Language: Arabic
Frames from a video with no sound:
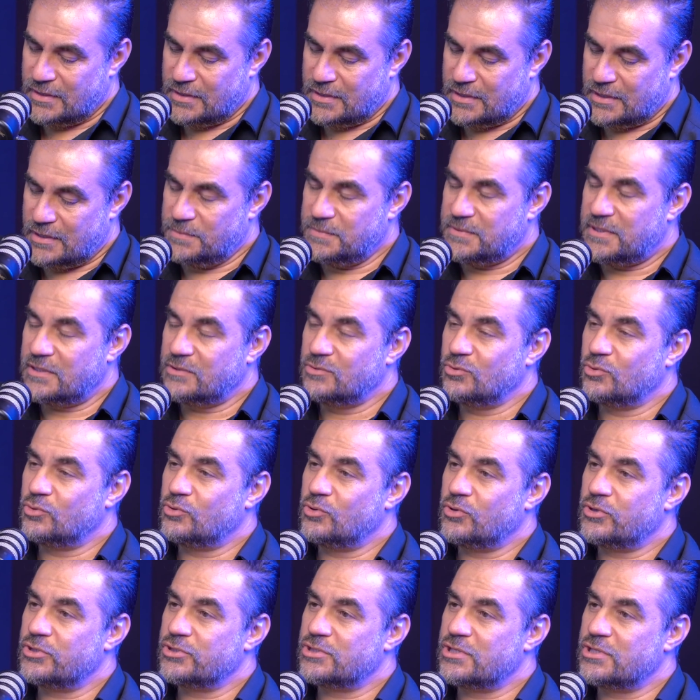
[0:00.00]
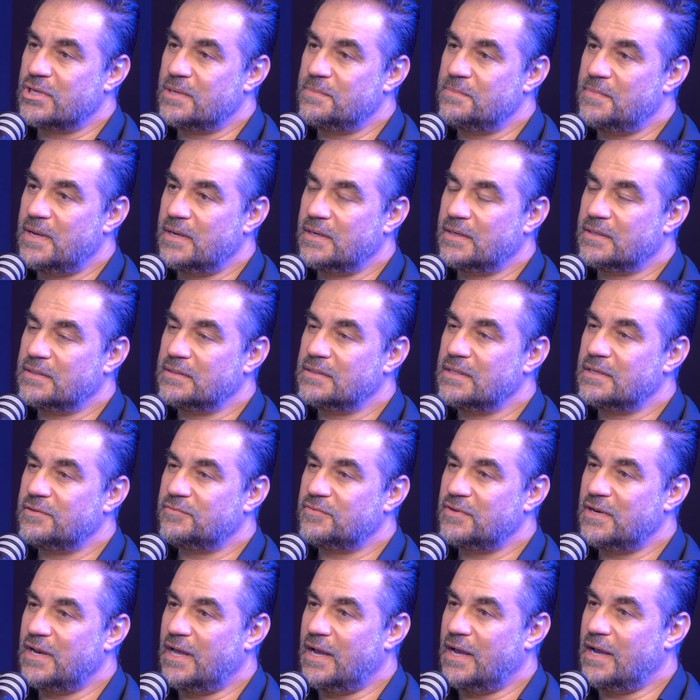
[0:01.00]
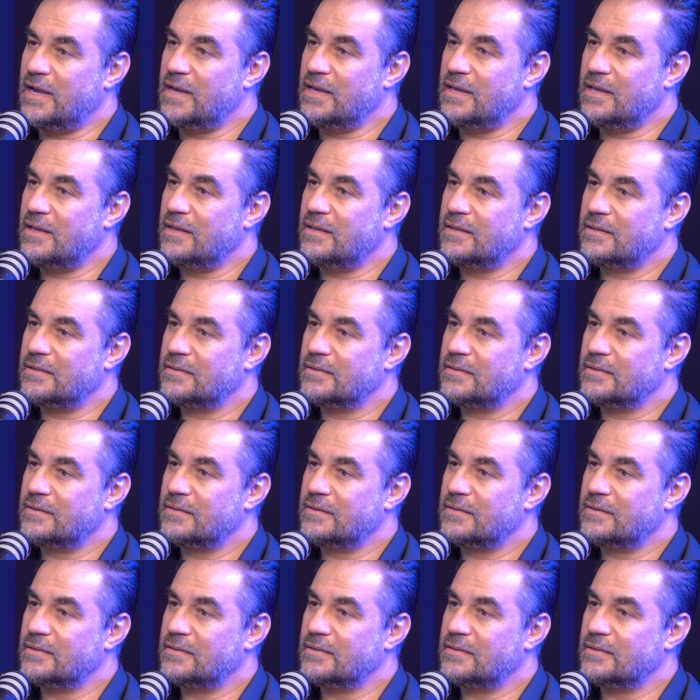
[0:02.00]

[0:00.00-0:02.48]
امتى الدكتوره جيهان بقى كده في الحياه